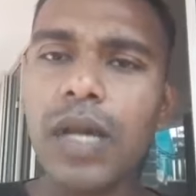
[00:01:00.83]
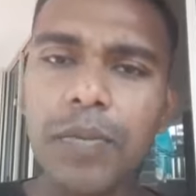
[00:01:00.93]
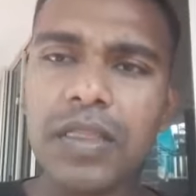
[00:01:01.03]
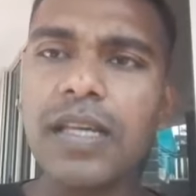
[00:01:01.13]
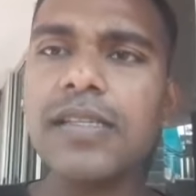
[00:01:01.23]
भाई
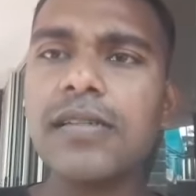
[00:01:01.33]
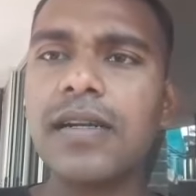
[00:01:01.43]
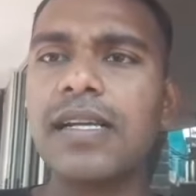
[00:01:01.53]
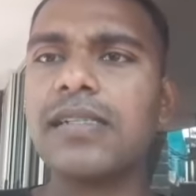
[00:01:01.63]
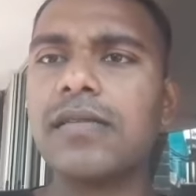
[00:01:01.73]
बंदे जैसे
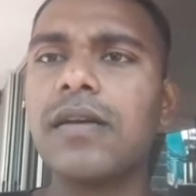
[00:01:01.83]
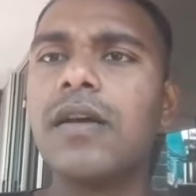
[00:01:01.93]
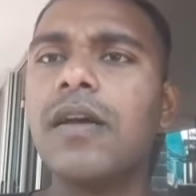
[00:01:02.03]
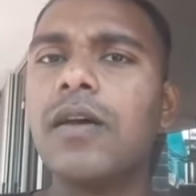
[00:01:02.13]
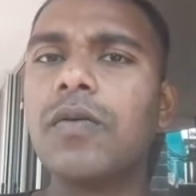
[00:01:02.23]
नेक्स्ट
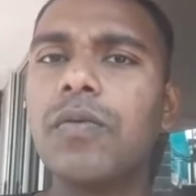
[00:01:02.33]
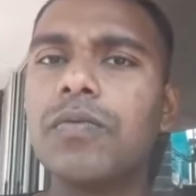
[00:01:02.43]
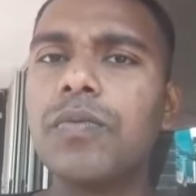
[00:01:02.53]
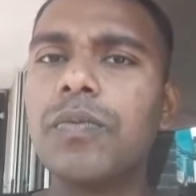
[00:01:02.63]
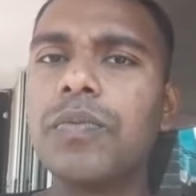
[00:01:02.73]

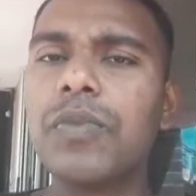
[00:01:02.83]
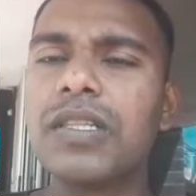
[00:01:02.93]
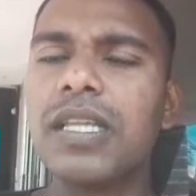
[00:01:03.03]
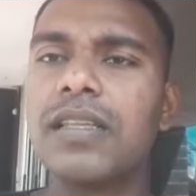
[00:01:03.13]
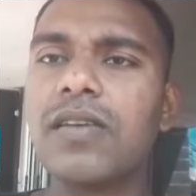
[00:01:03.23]

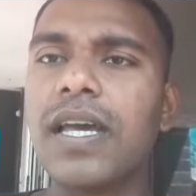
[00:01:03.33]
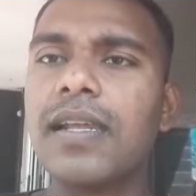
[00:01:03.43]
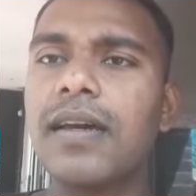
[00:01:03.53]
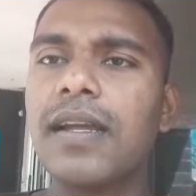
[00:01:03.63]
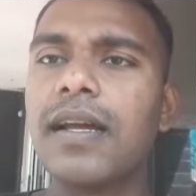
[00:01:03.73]
भर्ती की
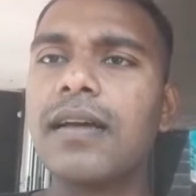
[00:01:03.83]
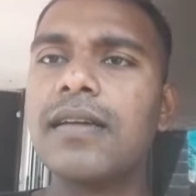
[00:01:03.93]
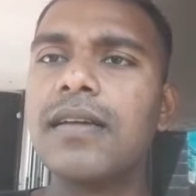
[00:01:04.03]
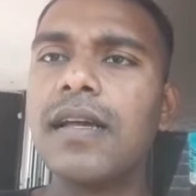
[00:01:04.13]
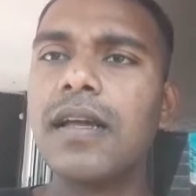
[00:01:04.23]
तैयारी करेगा
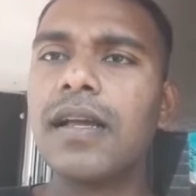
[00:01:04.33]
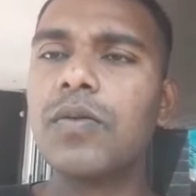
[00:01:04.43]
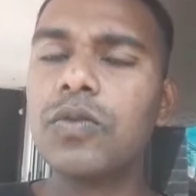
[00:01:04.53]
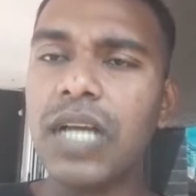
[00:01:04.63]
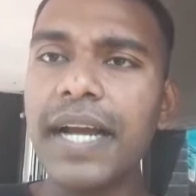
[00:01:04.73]

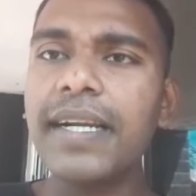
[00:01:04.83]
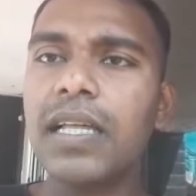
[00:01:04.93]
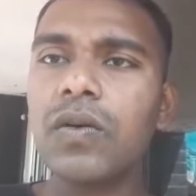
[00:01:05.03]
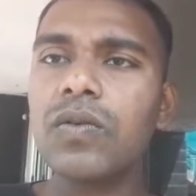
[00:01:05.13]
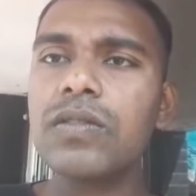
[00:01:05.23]
कुछ आइडिया
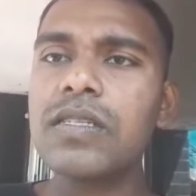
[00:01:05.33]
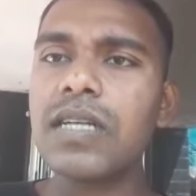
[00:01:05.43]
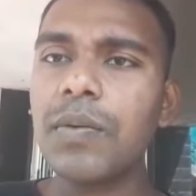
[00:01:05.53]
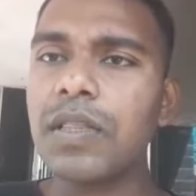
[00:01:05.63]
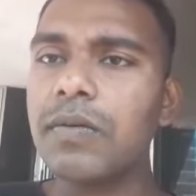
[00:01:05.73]
दो
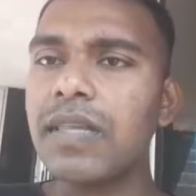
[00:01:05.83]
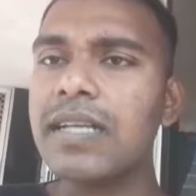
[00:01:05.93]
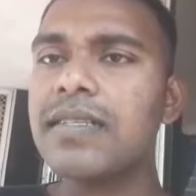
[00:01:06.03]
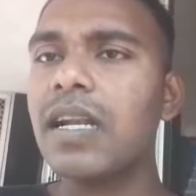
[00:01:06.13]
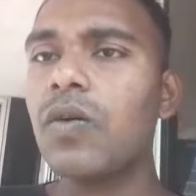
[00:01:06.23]
जिसका मतलब
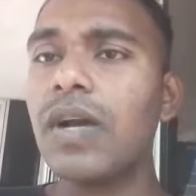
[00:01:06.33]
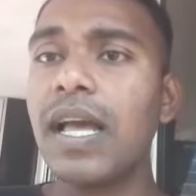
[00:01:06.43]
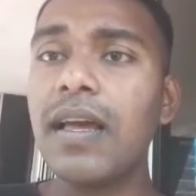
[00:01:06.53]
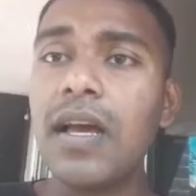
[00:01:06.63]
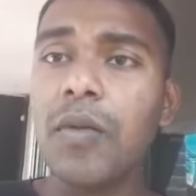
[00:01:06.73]
तेईस साल हो गया
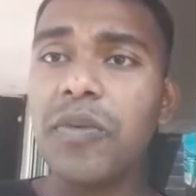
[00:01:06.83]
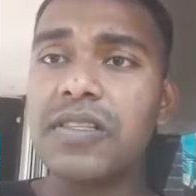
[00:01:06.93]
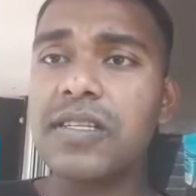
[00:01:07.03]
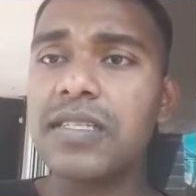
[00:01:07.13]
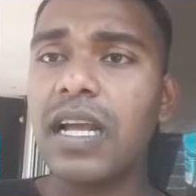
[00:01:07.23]
है
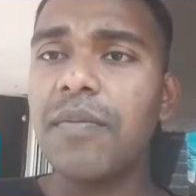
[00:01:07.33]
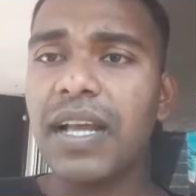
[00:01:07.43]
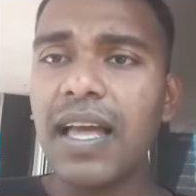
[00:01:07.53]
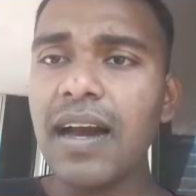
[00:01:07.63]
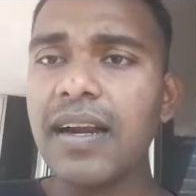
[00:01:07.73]
पच्चीस साल में
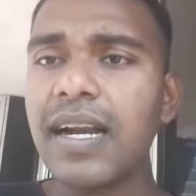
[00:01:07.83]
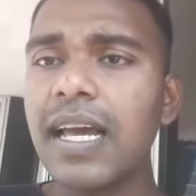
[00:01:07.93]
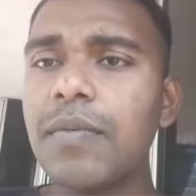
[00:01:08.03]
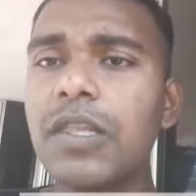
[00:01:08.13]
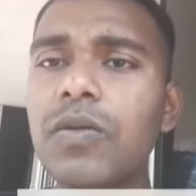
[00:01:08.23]
क्या करना
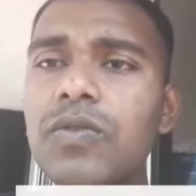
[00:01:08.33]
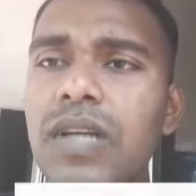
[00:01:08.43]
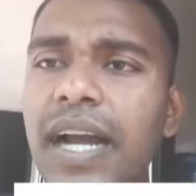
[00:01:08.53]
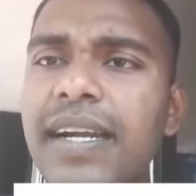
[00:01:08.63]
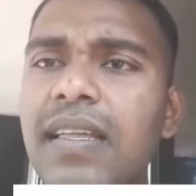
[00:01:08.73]
है मतलब
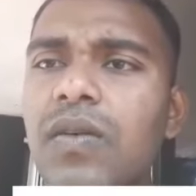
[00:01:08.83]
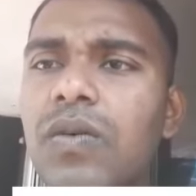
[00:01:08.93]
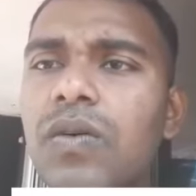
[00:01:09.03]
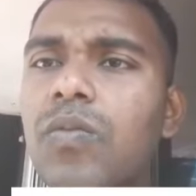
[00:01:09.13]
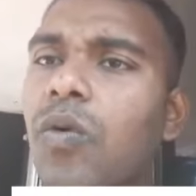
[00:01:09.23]
उसका आइडिया दो
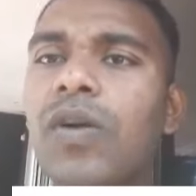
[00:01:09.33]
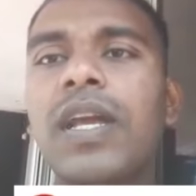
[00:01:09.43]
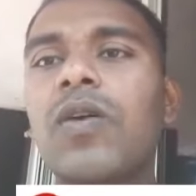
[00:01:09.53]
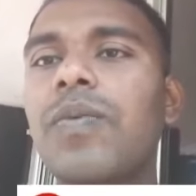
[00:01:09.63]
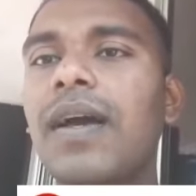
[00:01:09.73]
वो
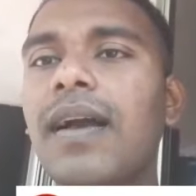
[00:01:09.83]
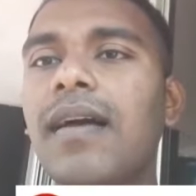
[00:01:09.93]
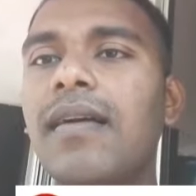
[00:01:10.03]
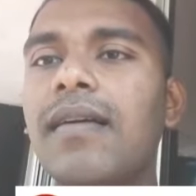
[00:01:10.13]
नहीं हो पाएगा